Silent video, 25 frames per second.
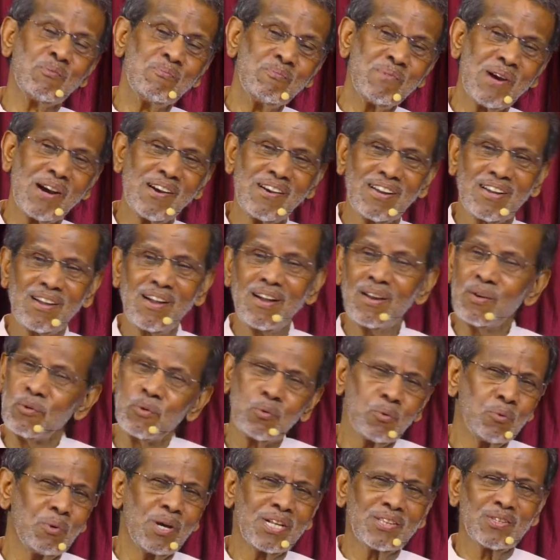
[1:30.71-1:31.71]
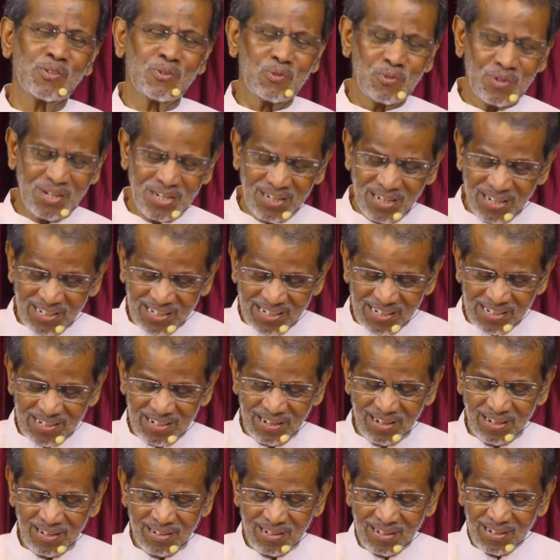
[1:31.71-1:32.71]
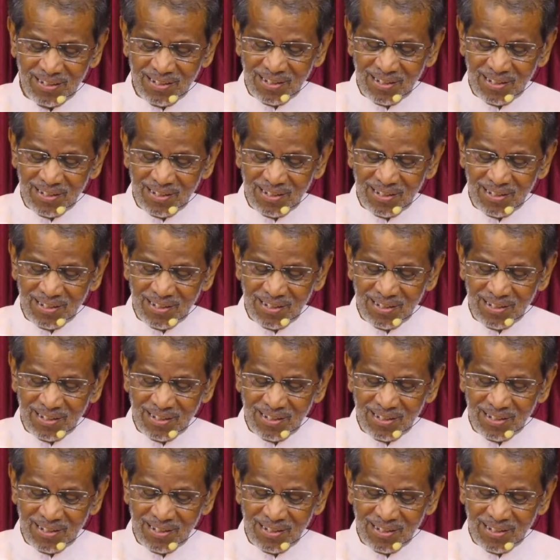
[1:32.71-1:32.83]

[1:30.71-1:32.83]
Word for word: ரொம்ப அழகான ஒரு வார்த்தை சொன்னான்னு கேட்டால்